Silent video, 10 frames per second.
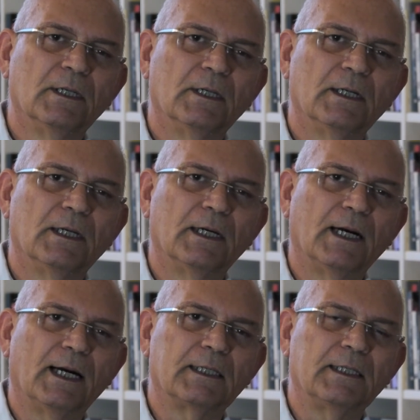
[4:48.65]

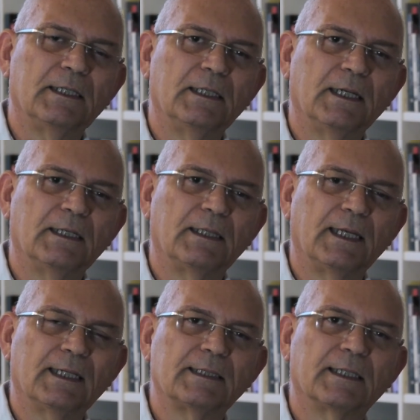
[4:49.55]
uh, aqui
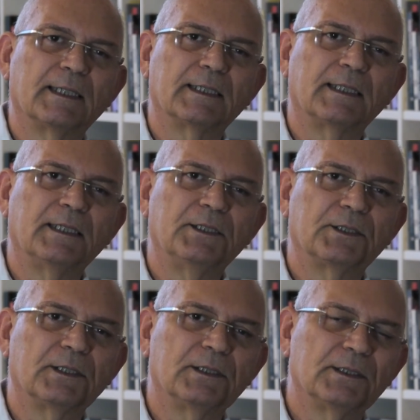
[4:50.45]
tem essa
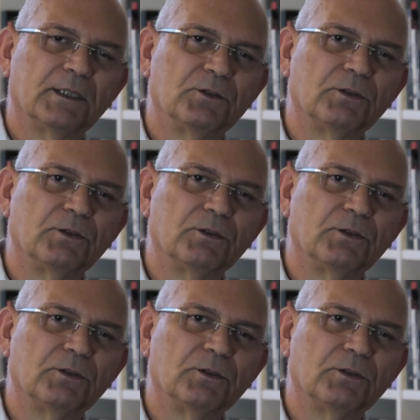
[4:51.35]
característica de ser de um